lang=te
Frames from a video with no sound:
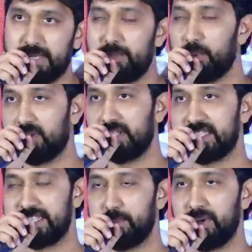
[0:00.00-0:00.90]
పని వెళ్ళిపోతుంది
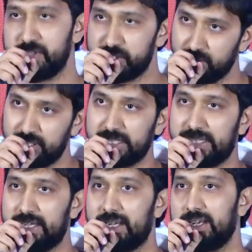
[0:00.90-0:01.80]
సినిమా విజువల్గా
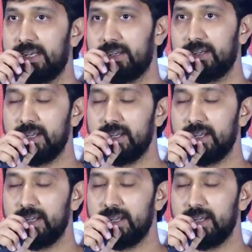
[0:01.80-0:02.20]
తీయాలని